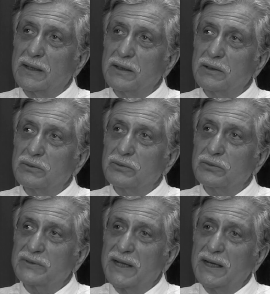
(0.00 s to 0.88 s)
e,
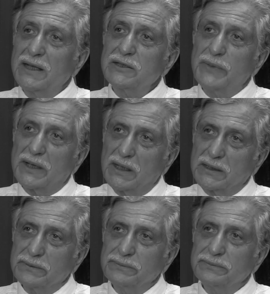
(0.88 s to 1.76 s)
seyahat
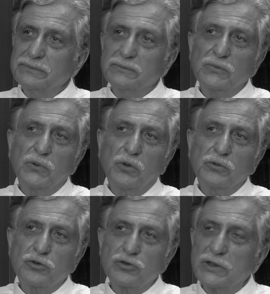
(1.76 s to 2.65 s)
merakım.
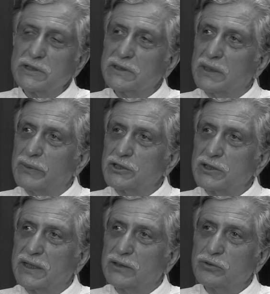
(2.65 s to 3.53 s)
13 yaşında
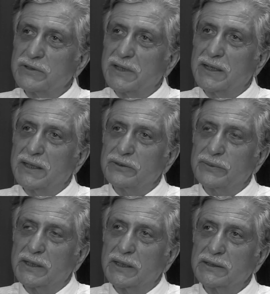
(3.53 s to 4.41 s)
başlayan o seyahat
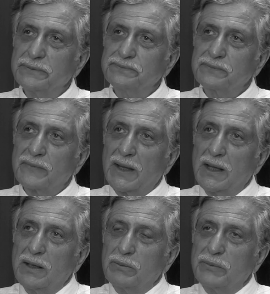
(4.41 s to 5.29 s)
merakım.
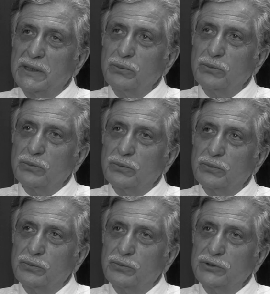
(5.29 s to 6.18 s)
Benim
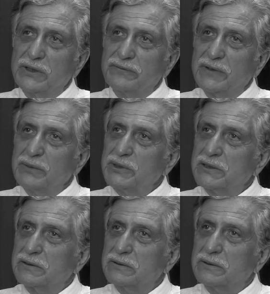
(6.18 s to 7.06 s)
bu defa
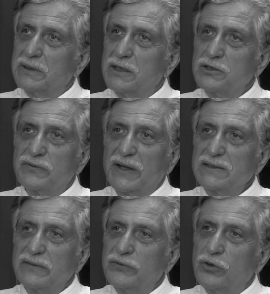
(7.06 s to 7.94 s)
bir e, genç
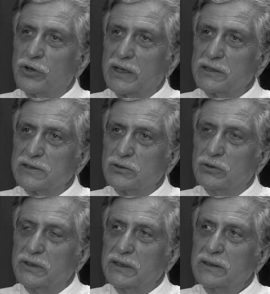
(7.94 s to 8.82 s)
felsefe öğrencisi
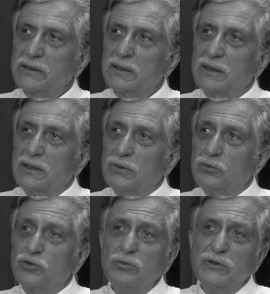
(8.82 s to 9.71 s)
olarak
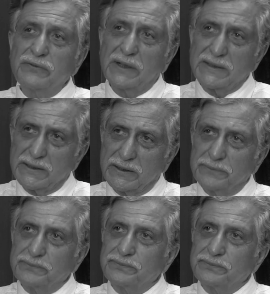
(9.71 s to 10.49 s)
bütün bir Fransa'yı,